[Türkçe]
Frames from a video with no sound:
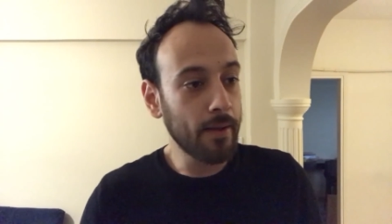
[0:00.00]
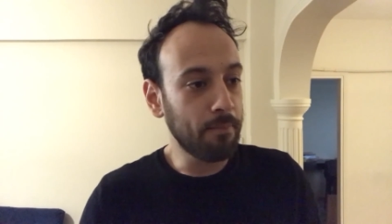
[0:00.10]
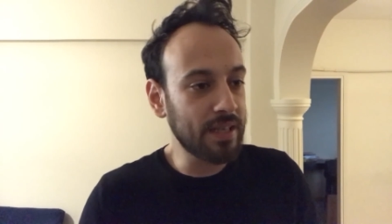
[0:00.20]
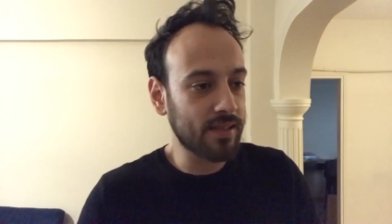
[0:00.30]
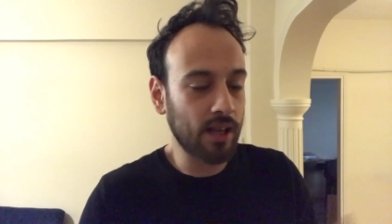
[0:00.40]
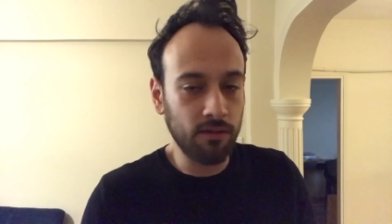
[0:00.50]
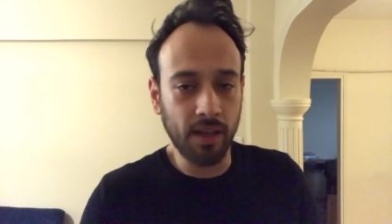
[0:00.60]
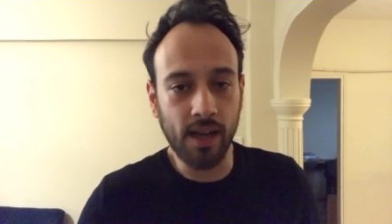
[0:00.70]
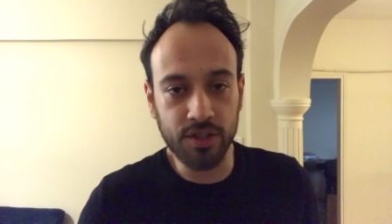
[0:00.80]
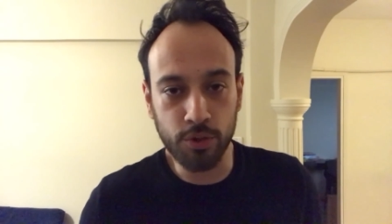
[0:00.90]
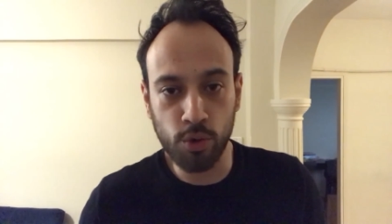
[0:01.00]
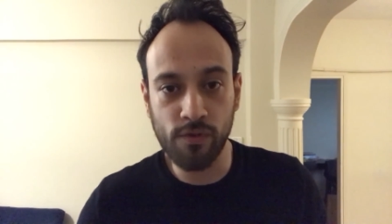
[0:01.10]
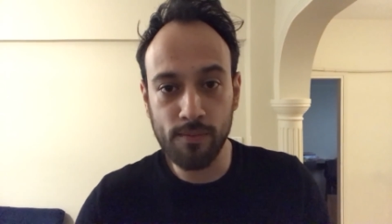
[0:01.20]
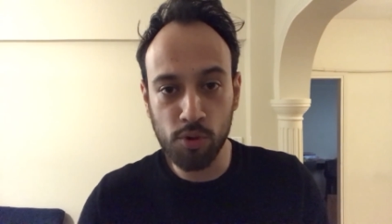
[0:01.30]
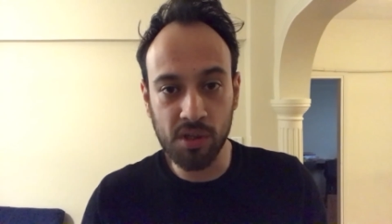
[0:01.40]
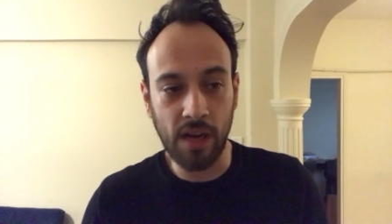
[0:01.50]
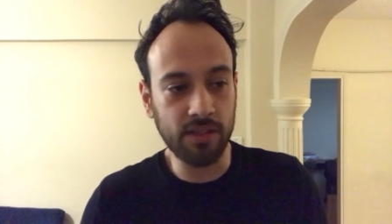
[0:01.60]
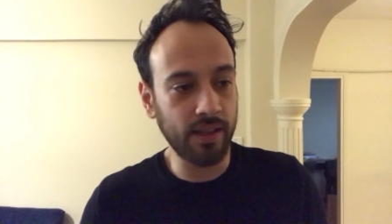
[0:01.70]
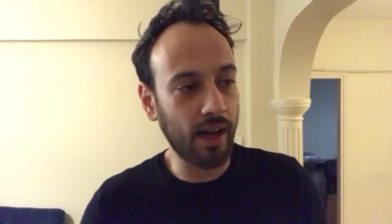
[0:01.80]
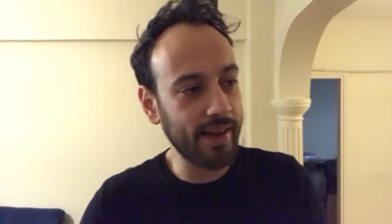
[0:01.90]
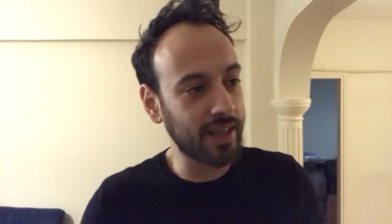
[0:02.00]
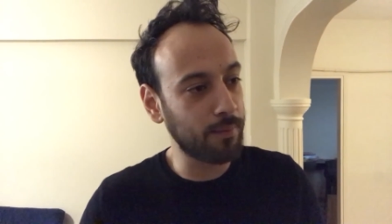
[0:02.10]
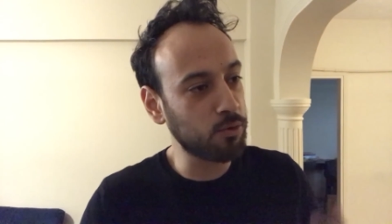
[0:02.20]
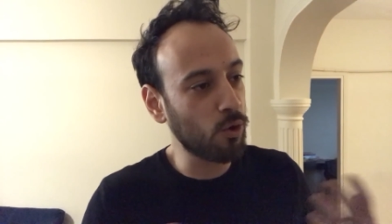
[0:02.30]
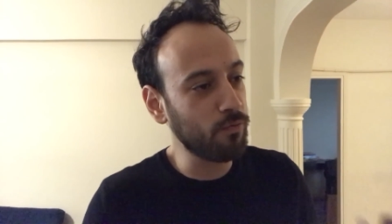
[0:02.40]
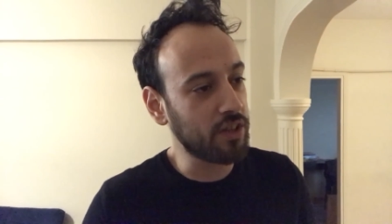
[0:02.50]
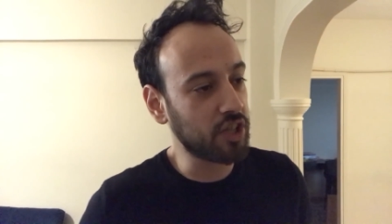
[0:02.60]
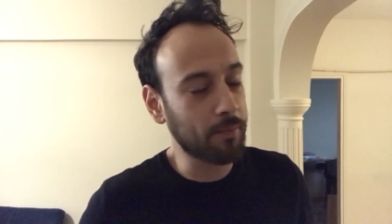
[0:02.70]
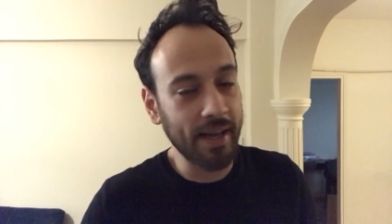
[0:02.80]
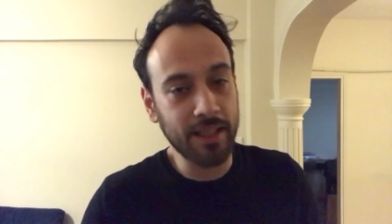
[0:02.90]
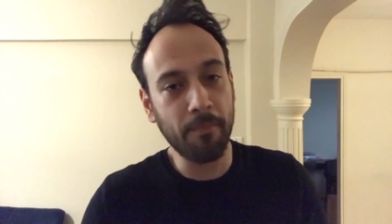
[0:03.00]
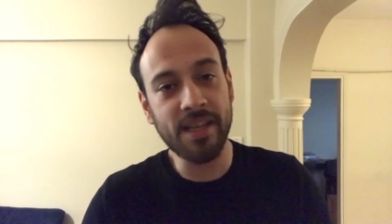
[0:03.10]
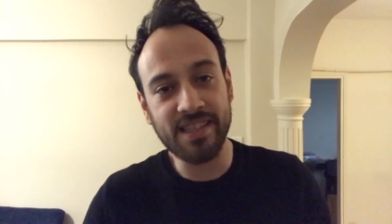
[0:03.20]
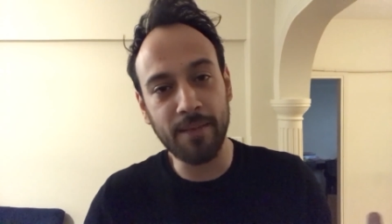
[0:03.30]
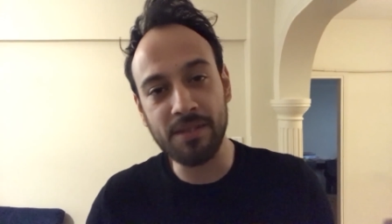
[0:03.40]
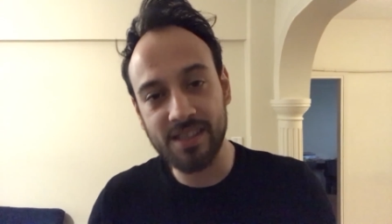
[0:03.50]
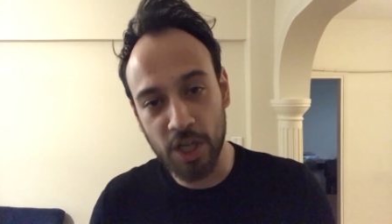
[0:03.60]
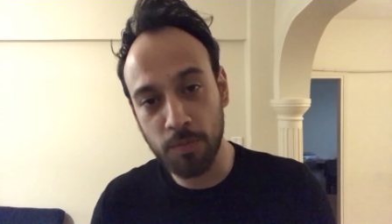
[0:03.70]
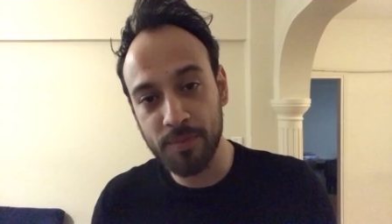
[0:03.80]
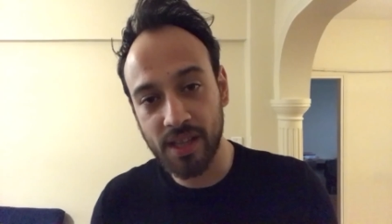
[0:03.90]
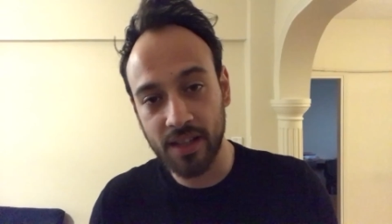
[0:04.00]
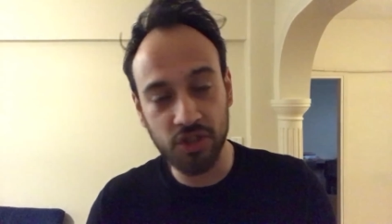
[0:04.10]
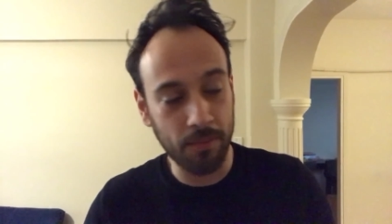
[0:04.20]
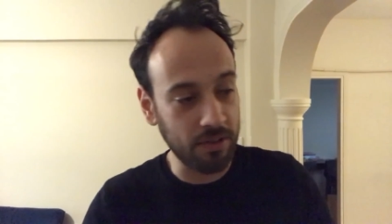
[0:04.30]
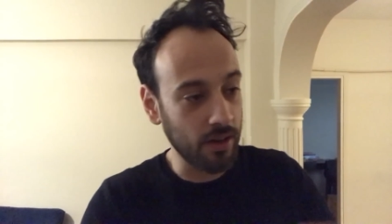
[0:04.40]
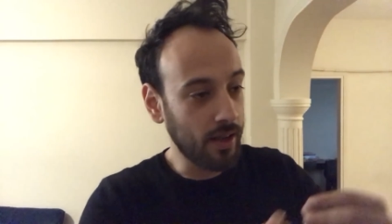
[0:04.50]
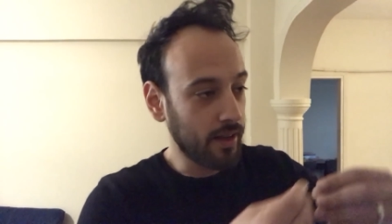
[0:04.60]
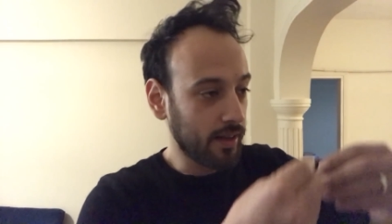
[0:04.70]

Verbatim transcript: bir sınavla karşılaşıyoruz ve bu sınavda da hayatımızı yön verecek, belki de mesleğimizi seçmemiz gerekecek bir